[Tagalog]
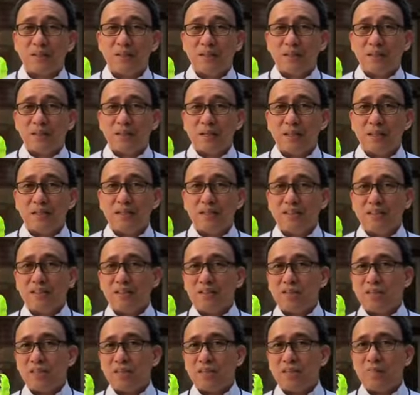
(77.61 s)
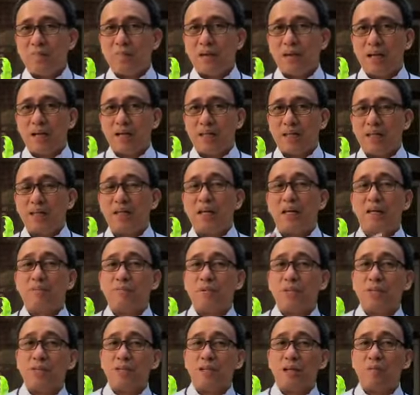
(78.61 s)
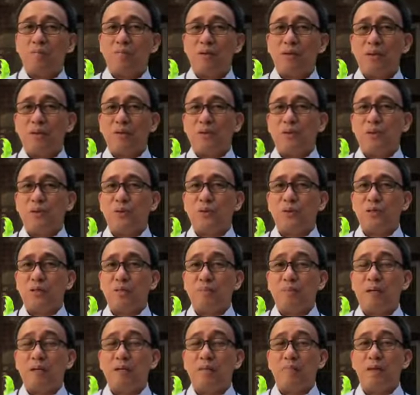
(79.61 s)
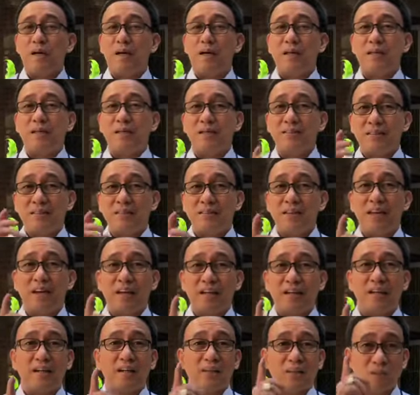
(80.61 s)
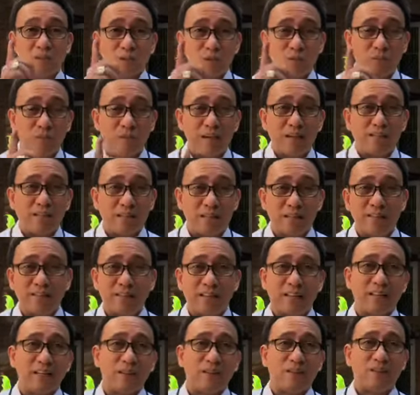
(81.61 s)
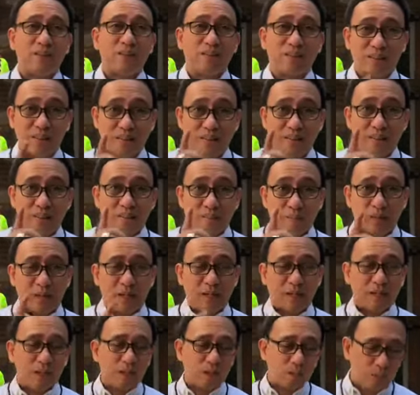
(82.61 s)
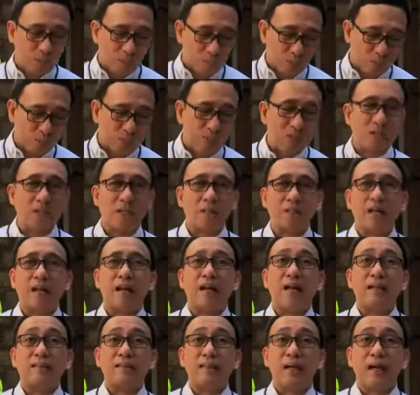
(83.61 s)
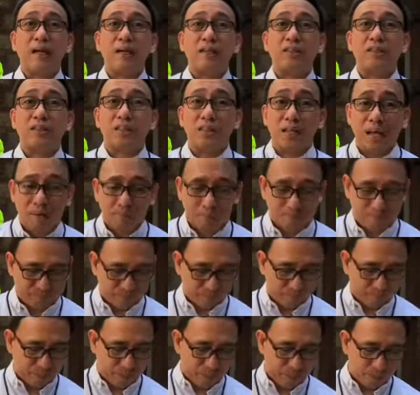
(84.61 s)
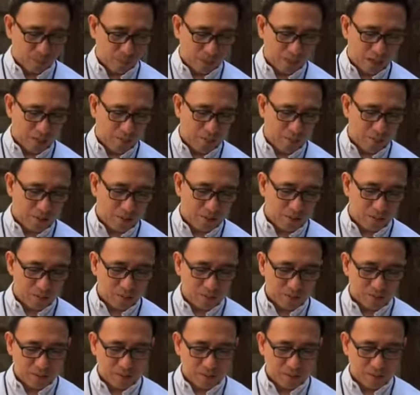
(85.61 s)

ay sa isang bahagi, kaya naman sinabi ni Lord yun, ay eh, para maintindihan natin itong mga salitang ito. Pakinggan nyo mabuti sa talata, siyam, anong sabi ni Lord.